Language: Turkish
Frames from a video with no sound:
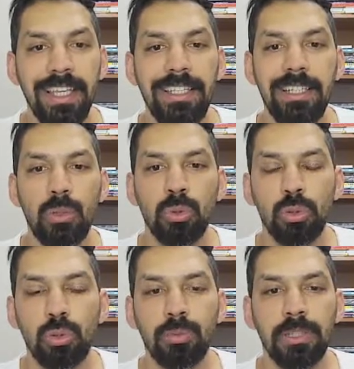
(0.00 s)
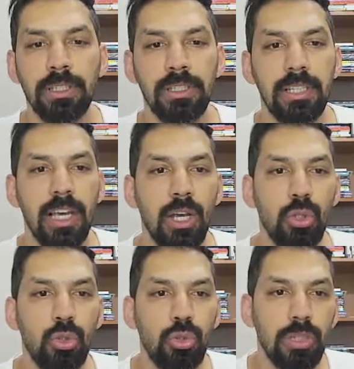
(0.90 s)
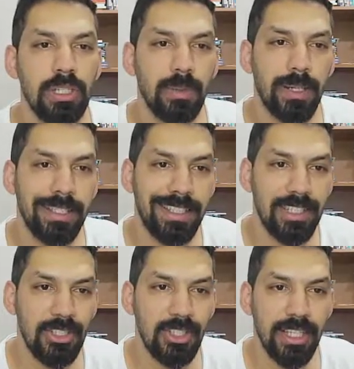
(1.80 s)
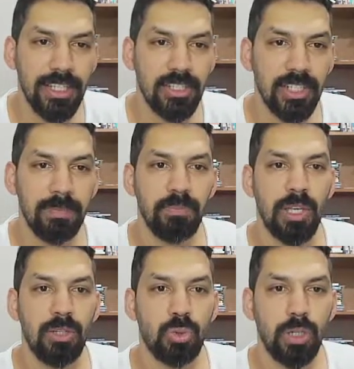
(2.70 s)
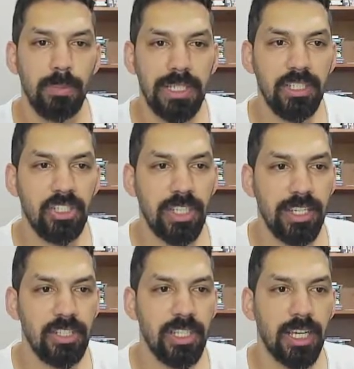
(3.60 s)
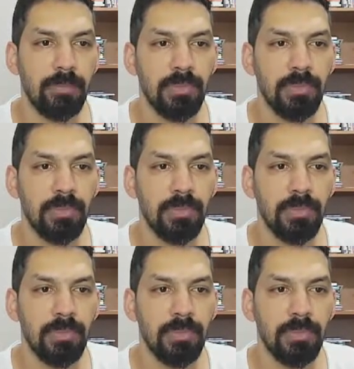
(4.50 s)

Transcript: ikili oluşturmadınız? Şurası bak ikinci derece. Şura birinci derece ya.